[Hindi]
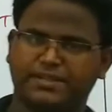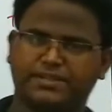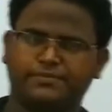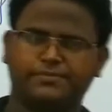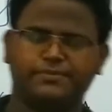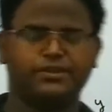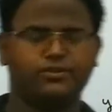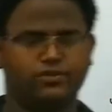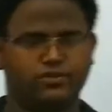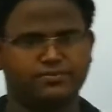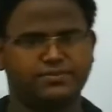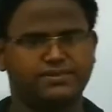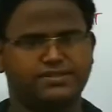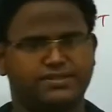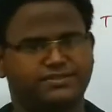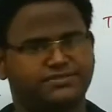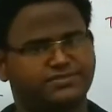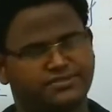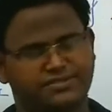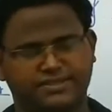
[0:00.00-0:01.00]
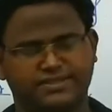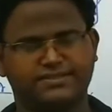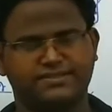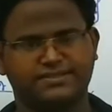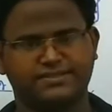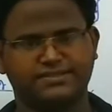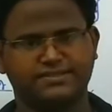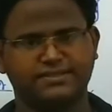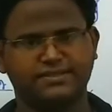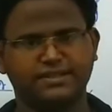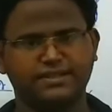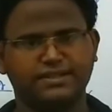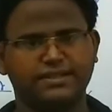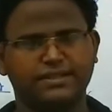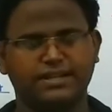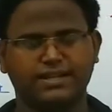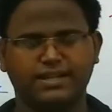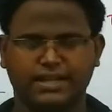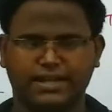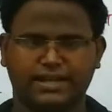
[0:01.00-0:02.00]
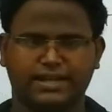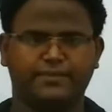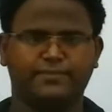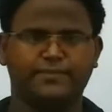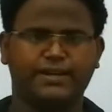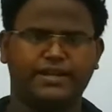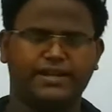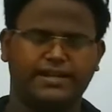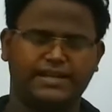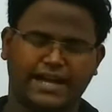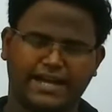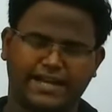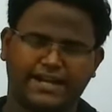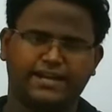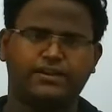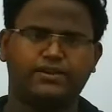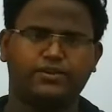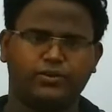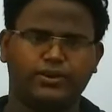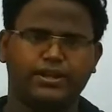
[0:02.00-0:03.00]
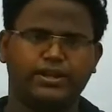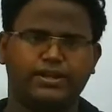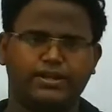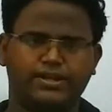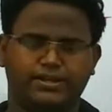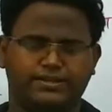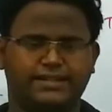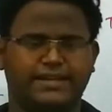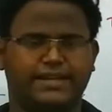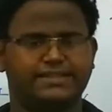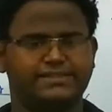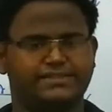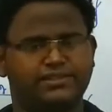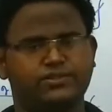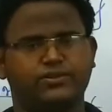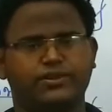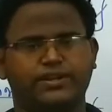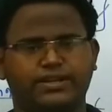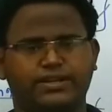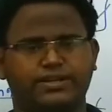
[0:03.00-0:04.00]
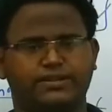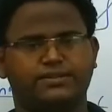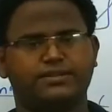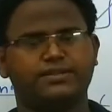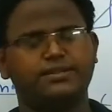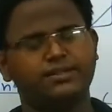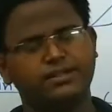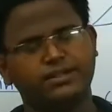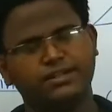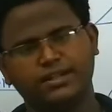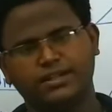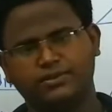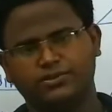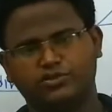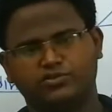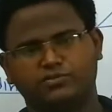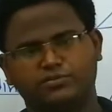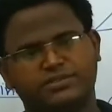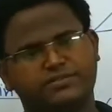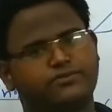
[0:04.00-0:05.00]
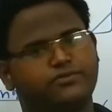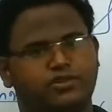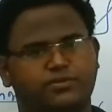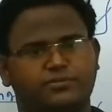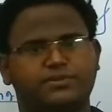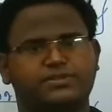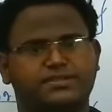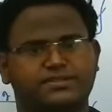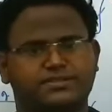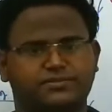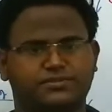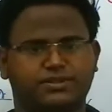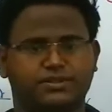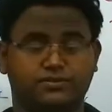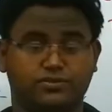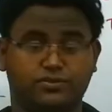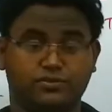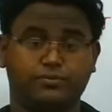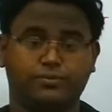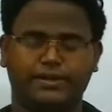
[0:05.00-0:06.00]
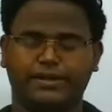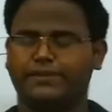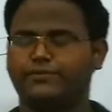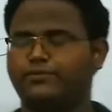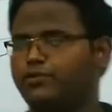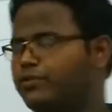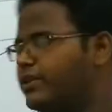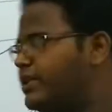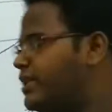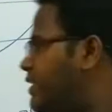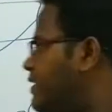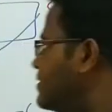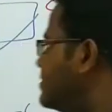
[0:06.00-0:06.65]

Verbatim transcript: पड़े थे हमने नॉर्मल स्ट्रेस और सीरियस स्ट्रेस अगर मैं डायरेक्ट लोडिंग करता एक्जल लोडिंग करता तो उसमें सिर्फ नॉर्मल स्ट्रेस होता तो मैंने वो वाले